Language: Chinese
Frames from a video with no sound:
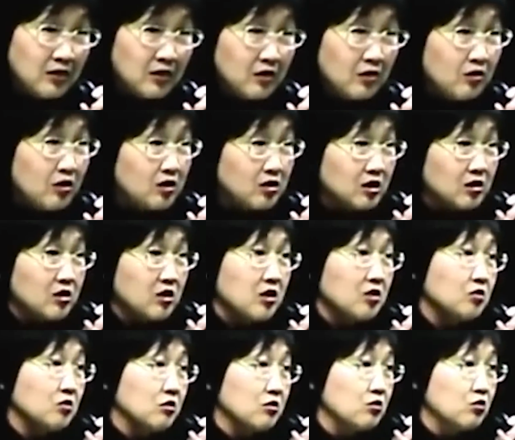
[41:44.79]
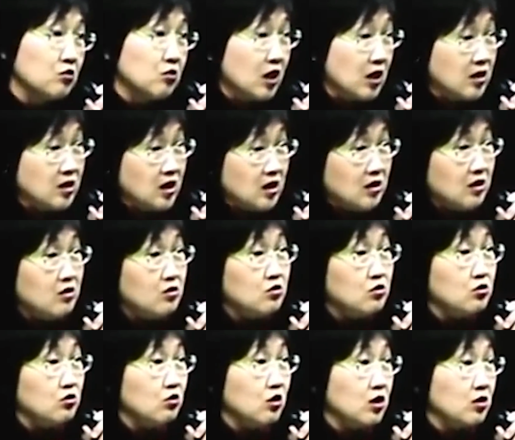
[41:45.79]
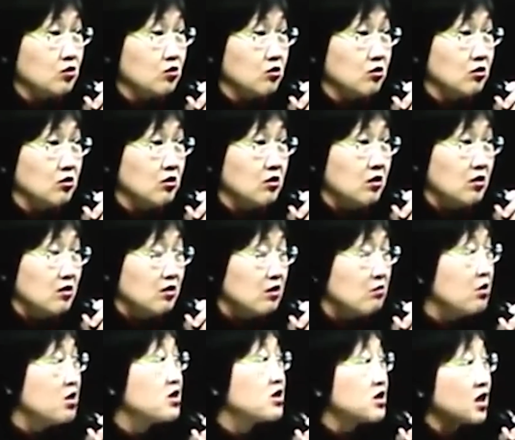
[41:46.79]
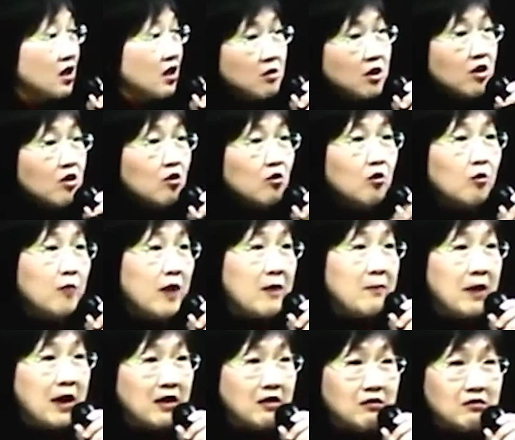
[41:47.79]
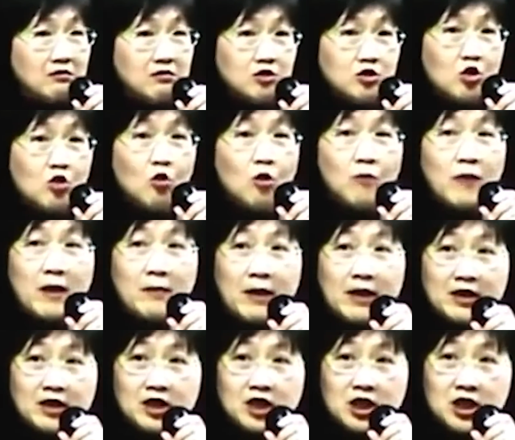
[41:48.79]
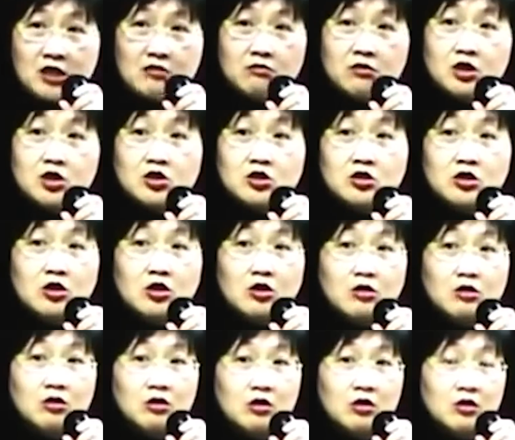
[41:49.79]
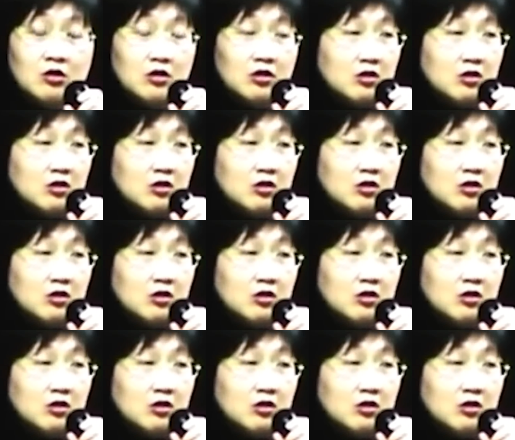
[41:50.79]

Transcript: 后来陈信禹出来讲那句话说：“你们谁没有我爸爸收我爸爸的钱的时候，